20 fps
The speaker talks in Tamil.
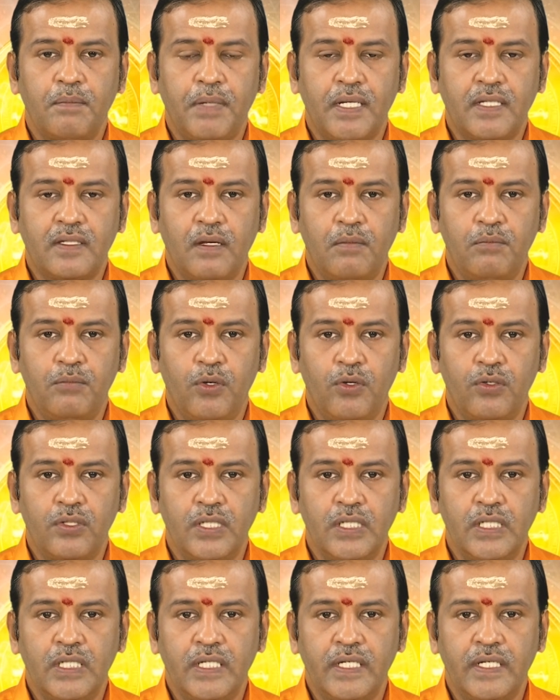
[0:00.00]

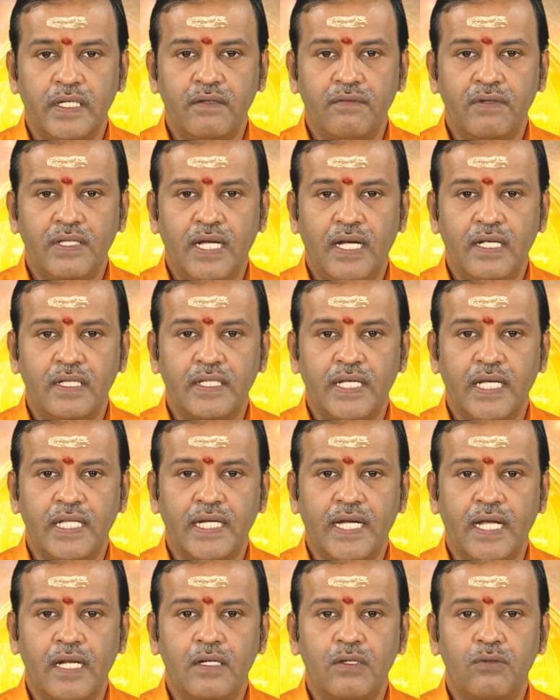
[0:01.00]
பத்தொம்போது இருபதாம்
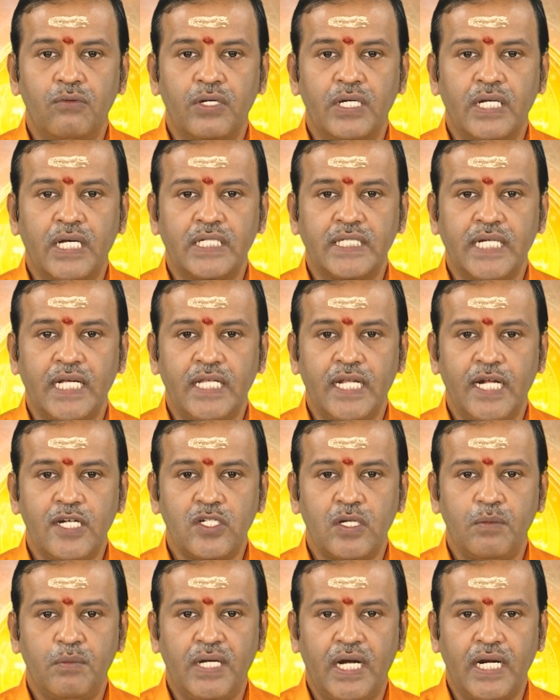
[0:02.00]
தேதிகள் உங்களுக்கு
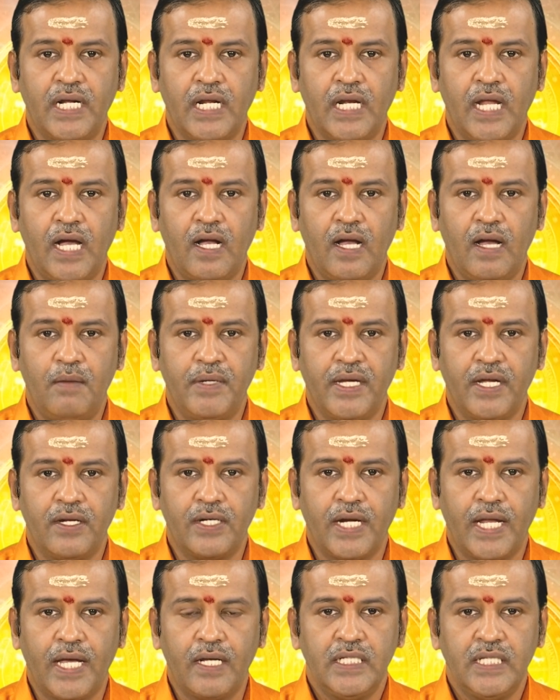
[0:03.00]
சந்திராஷ்டம நாட்களாக
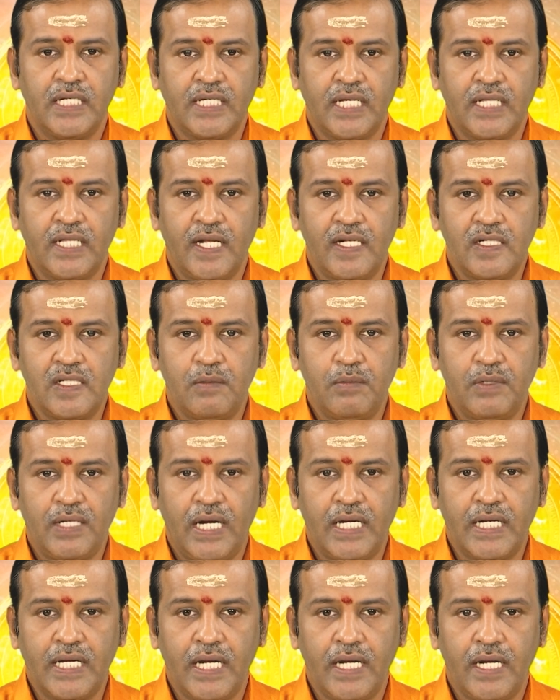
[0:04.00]
அமைகின்றன இந்த சந்திராஷ்டம
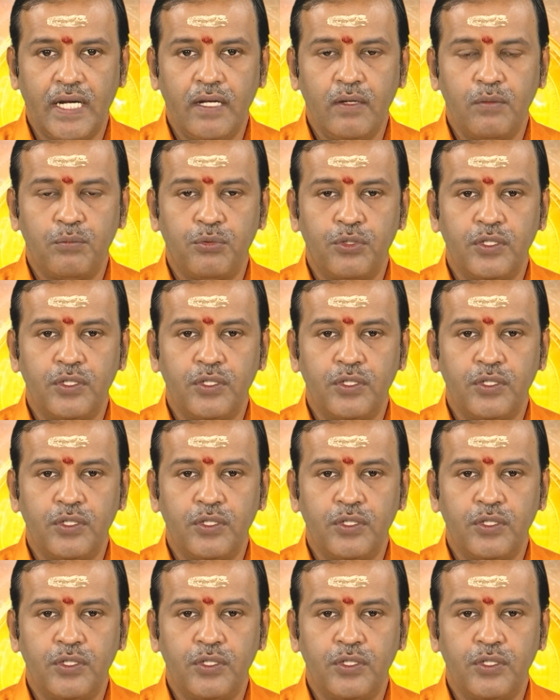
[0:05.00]
நாட்களிலே